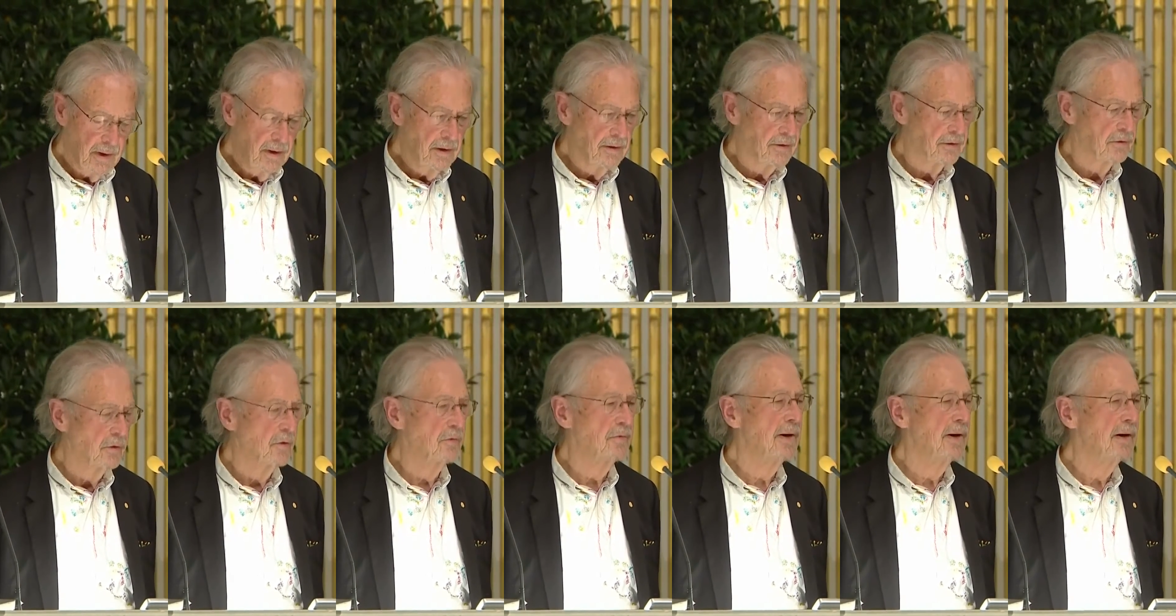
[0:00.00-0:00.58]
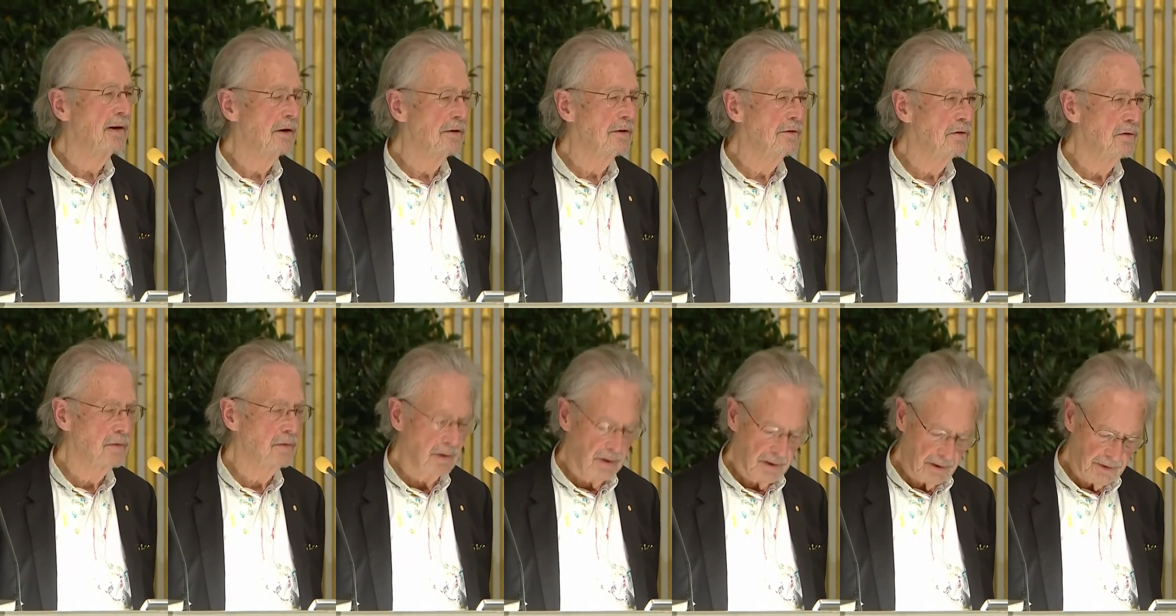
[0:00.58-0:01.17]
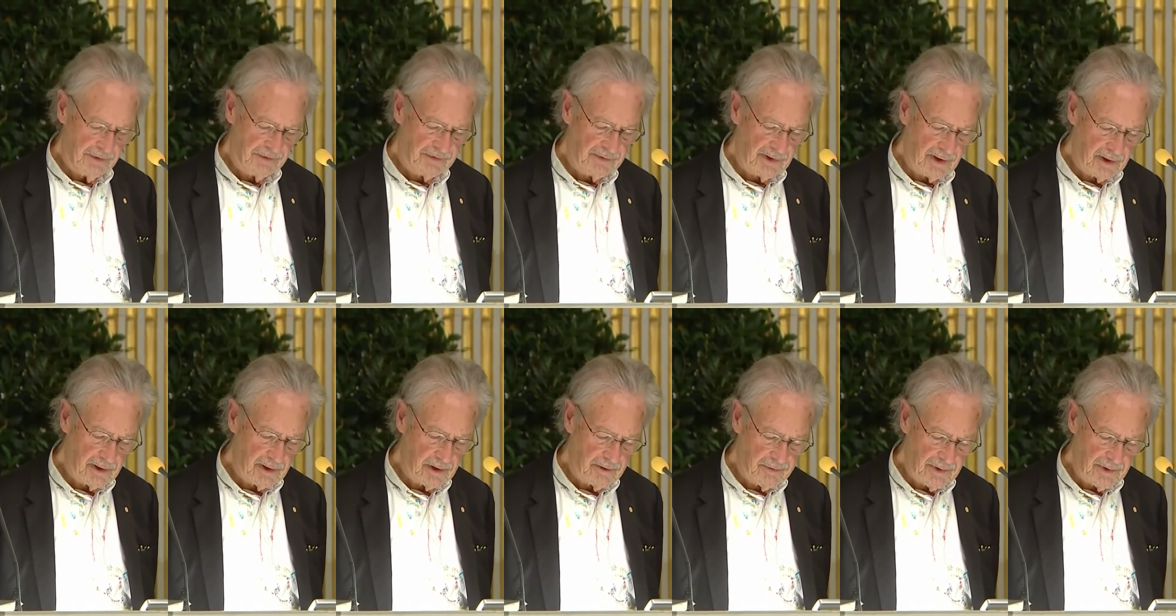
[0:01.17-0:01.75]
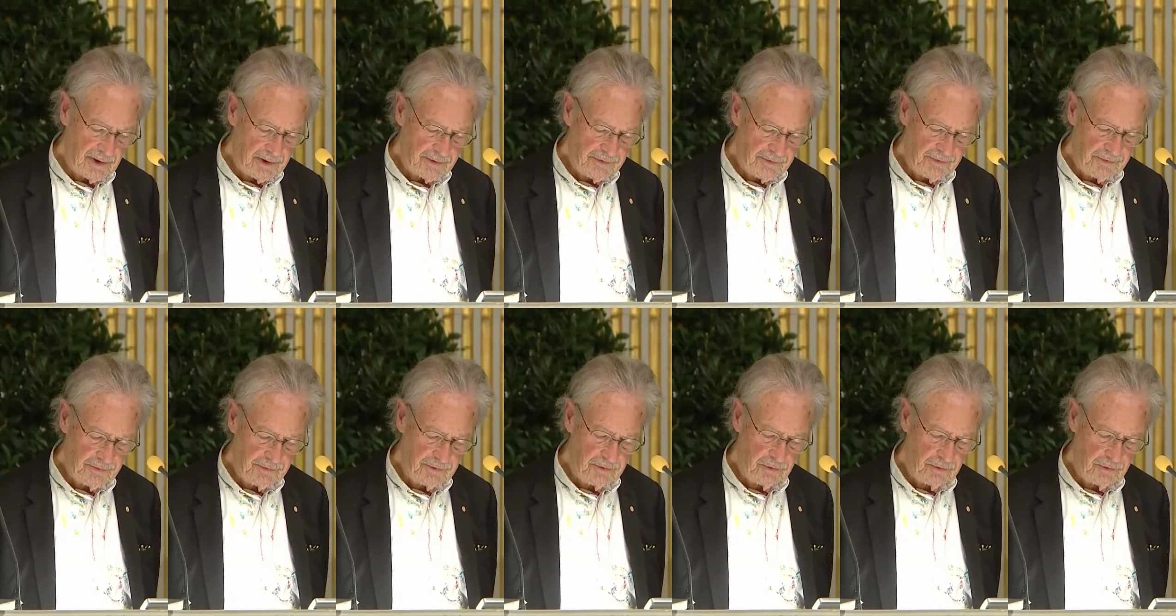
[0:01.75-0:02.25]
Slowenisch Stara Vas,